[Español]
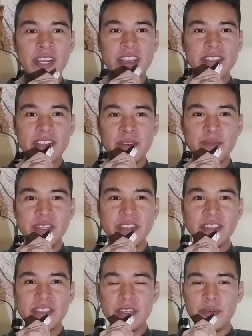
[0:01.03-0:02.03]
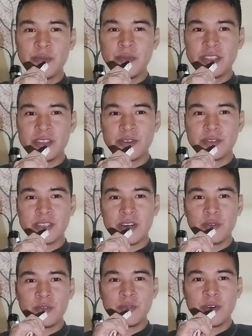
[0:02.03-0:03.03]
Hola, ¿qué tal mi gente?
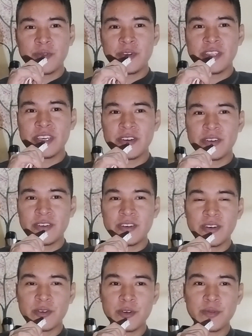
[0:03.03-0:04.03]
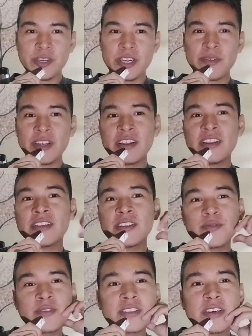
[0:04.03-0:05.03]
Bienvenidos a un nuevo video. Hoy voy a
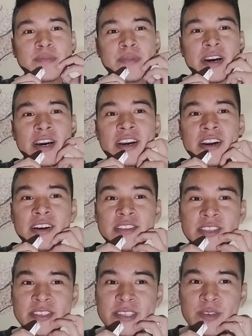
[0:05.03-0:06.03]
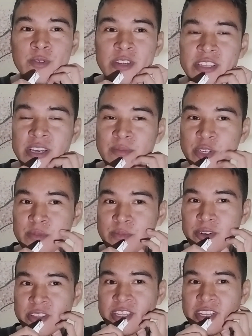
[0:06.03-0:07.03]
hablarles de un tema de seguridad muy
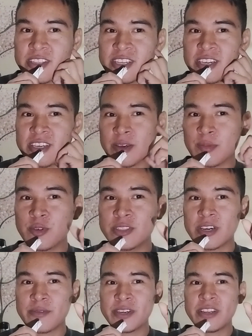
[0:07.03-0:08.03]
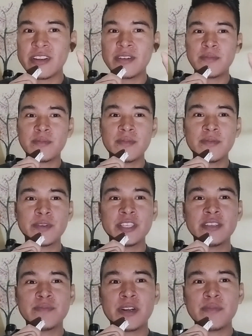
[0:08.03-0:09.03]
importante que debemos saber,
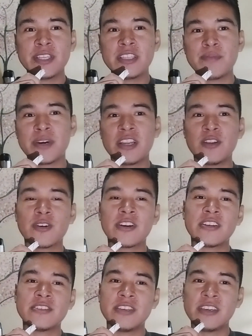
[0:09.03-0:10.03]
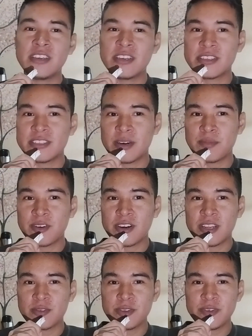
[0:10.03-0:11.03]
principalmente para los que recién
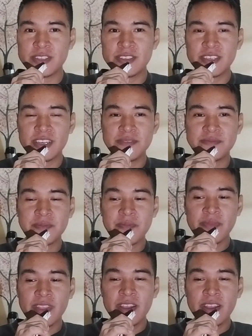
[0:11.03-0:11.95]
ingresamos a la universidad,